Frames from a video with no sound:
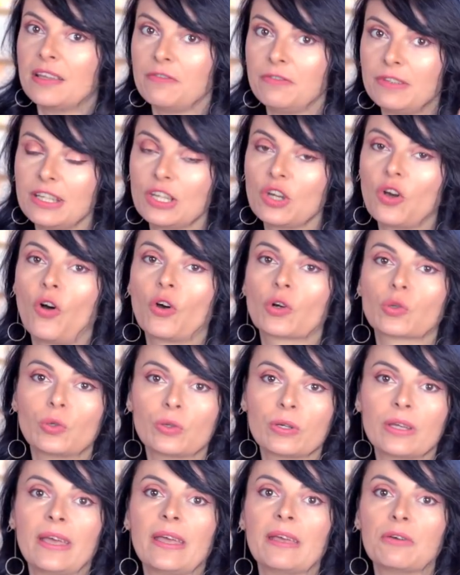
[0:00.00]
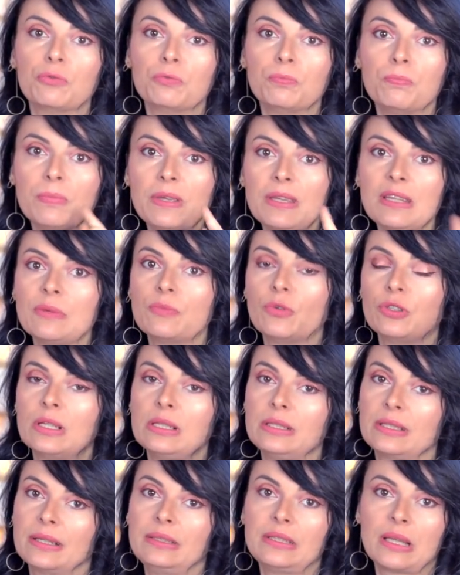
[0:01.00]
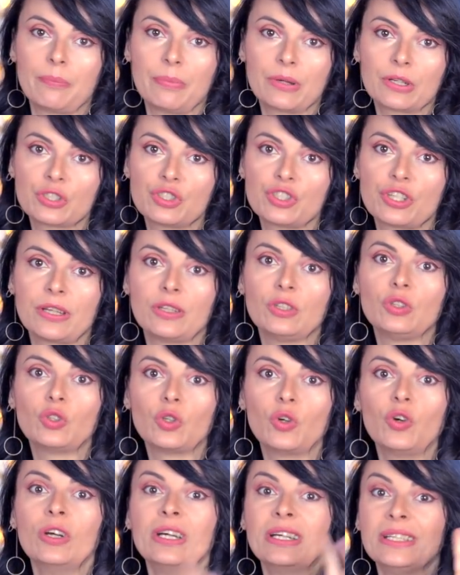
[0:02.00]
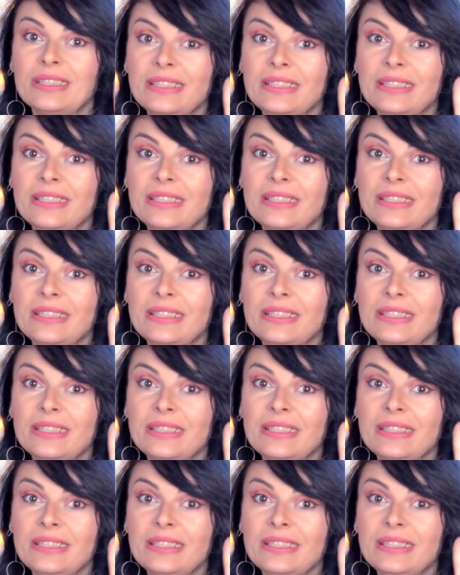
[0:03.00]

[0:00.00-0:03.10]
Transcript: E vi ricordo che un minimo del 30%